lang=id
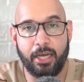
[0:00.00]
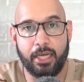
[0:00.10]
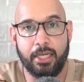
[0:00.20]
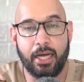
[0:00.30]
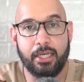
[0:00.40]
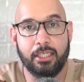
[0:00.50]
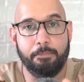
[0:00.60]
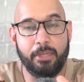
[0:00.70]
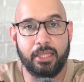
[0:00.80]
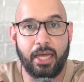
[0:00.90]
back ini akan
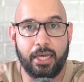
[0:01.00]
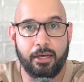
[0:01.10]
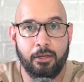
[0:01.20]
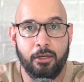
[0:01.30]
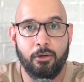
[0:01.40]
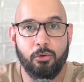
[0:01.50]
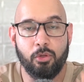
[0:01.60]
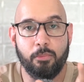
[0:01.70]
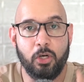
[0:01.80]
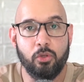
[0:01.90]
cepat naik
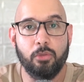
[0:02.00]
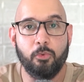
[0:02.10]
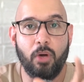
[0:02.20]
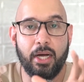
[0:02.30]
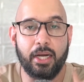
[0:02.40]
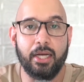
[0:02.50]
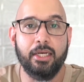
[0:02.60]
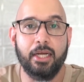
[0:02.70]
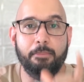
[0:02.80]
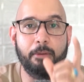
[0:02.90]
untuk menutup ruang gerak
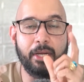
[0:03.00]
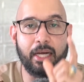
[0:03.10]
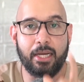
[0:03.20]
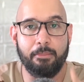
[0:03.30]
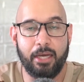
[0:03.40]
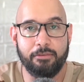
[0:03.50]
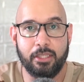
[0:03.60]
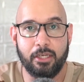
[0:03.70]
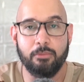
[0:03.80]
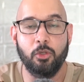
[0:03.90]
dari pemain Arema
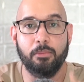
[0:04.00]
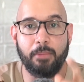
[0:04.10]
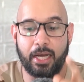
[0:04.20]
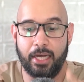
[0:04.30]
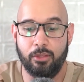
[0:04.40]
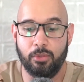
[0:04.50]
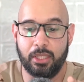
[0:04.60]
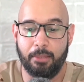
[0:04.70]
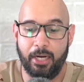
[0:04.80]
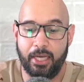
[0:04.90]
FC tersebut. Maka itu
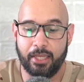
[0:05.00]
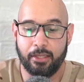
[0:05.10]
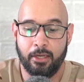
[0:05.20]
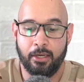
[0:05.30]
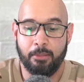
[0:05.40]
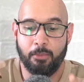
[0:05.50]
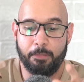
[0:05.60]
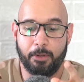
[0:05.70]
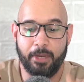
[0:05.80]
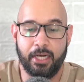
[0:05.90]
kita melihat
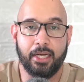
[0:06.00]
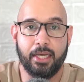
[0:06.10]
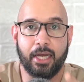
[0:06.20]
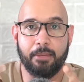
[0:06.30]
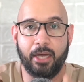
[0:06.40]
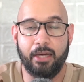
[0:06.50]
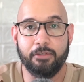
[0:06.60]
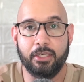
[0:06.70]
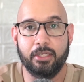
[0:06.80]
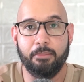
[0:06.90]
bahwa pemain dari Arema
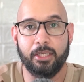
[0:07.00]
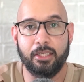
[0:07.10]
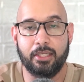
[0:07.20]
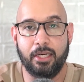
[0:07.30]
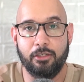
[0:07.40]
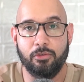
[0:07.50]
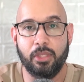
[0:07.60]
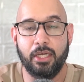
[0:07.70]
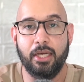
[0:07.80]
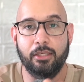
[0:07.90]
FC seperti Sandi
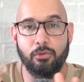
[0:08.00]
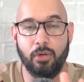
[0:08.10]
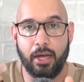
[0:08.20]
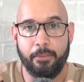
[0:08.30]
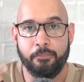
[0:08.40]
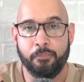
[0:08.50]
Sute dan juga